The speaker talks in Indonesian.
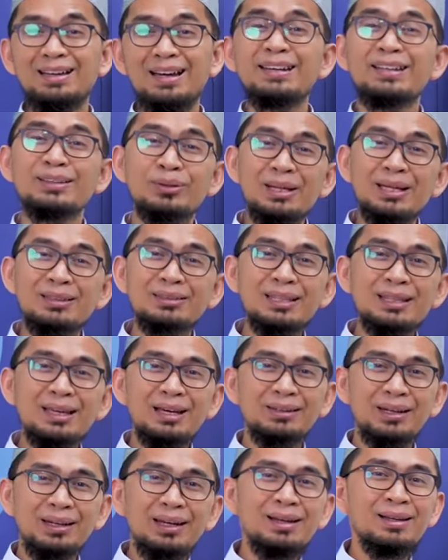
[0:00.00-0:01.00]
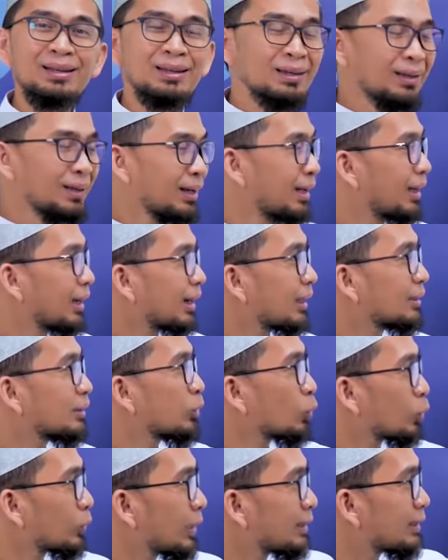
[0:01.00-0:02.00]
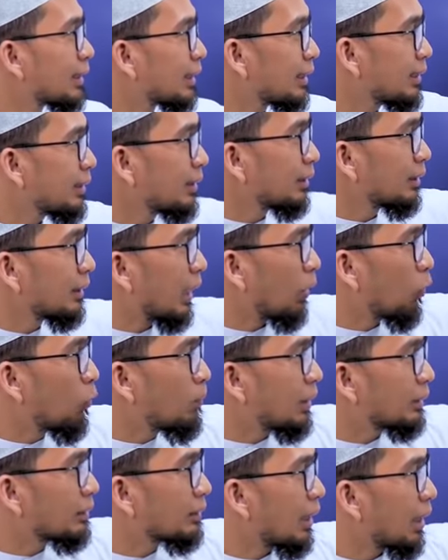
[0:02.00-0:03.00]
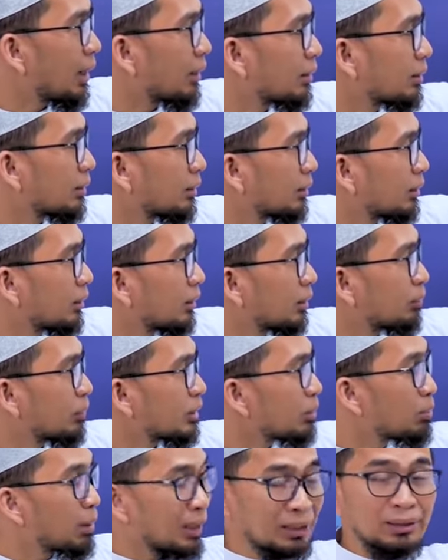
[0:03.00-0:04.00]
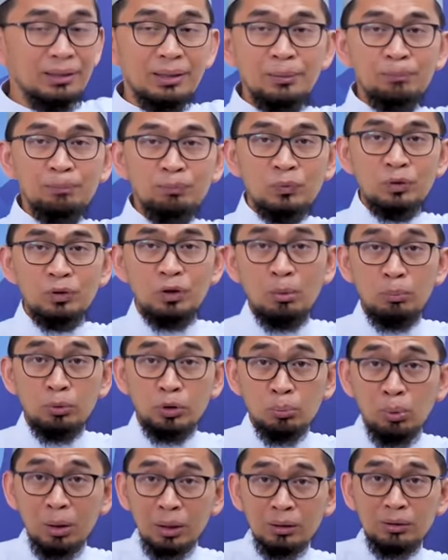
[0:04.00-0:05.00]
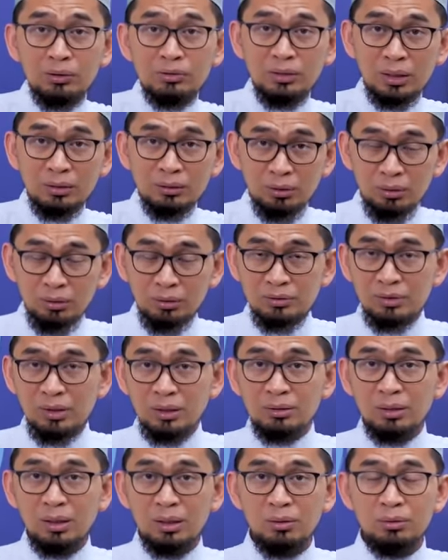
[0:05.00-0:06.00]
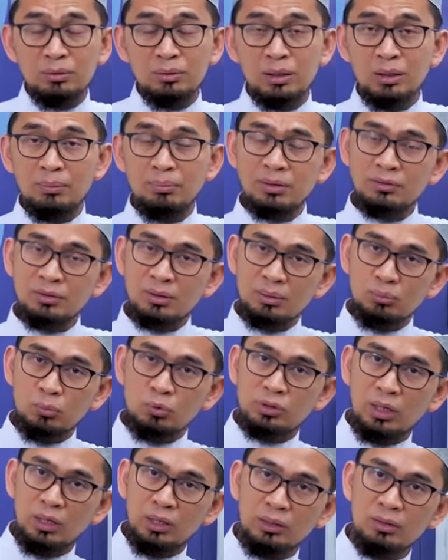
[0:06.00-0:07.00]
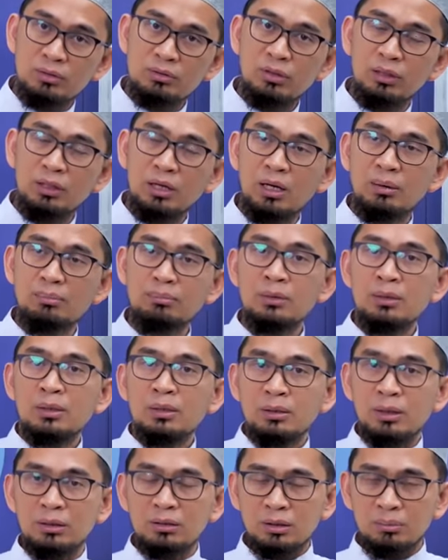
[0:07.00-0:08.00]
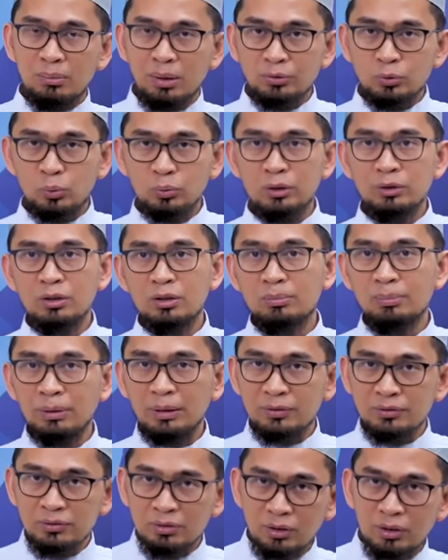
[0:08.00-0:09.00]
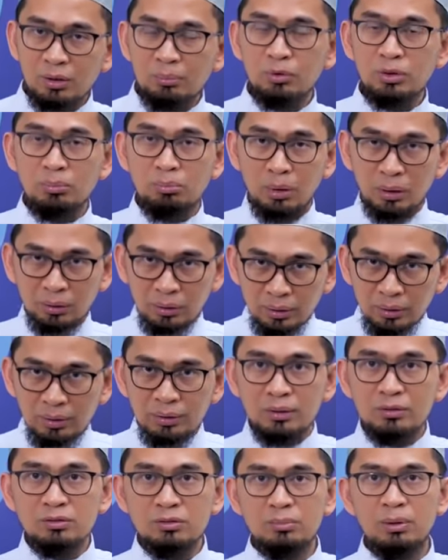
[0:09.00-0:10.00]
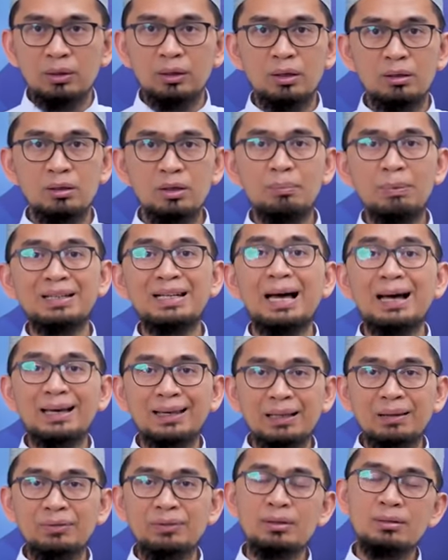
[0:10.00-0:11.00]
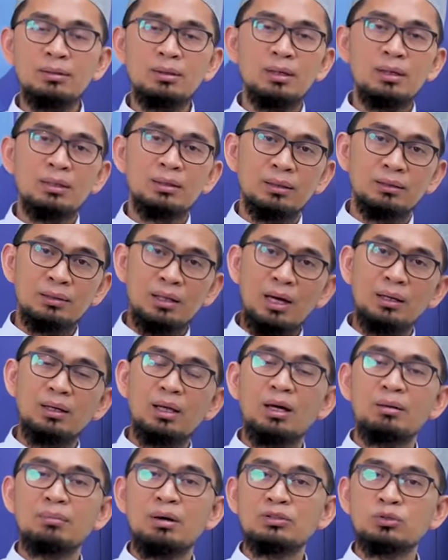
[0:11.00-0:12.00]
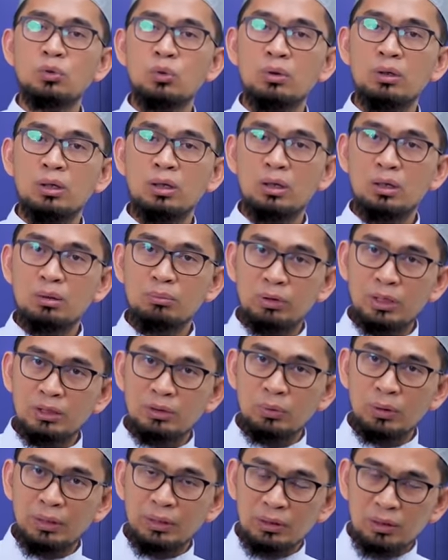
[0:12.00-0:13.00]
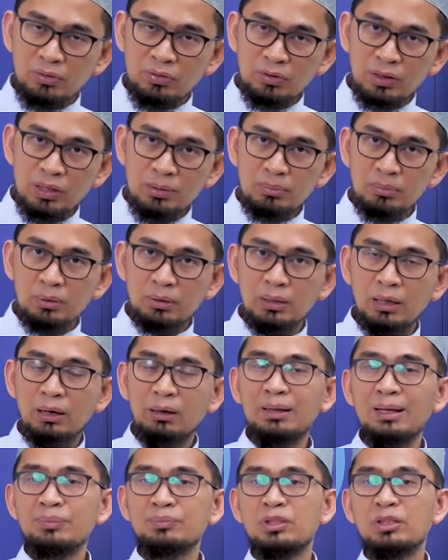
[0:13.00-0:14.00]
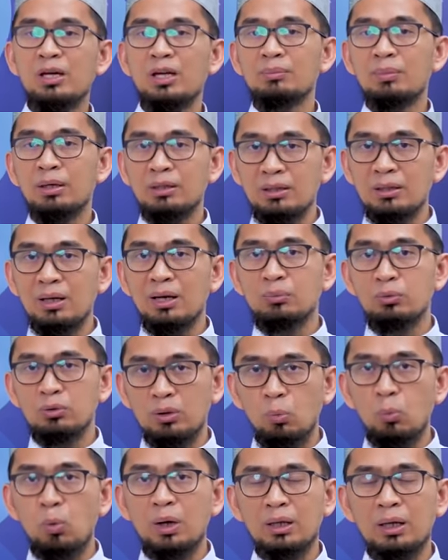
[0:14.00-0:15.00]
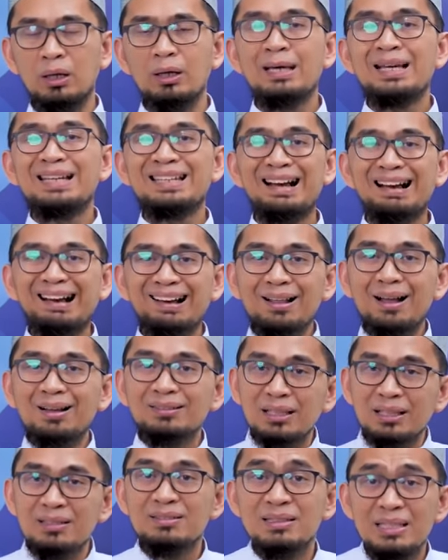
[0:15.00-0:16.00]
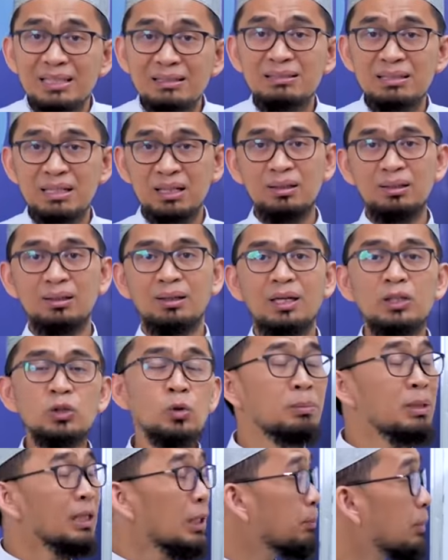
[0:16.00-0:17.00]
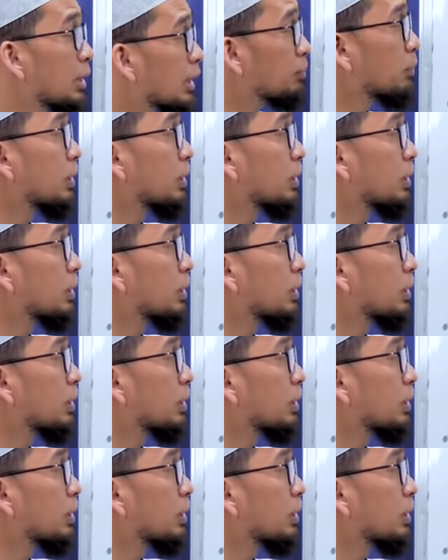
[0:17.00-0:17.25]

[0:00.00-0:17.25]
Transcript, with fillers: dan itu nanti adalah uh, keturunan dari ya umat yang uh, menyebar ini, ya menyebar ke seantara ke seantara dari masanya Musa alaihissalam, nanti masuk nanti ke Palestina, menyebar lagi dan sebagainya. Pada akhirnya nanti ada yang masuk uh, kemudian di wilayah Yathrib yang kelak jadi Al-Madinah Al-Munawwarah. Nah, karakteristiknya itu mirip-mirip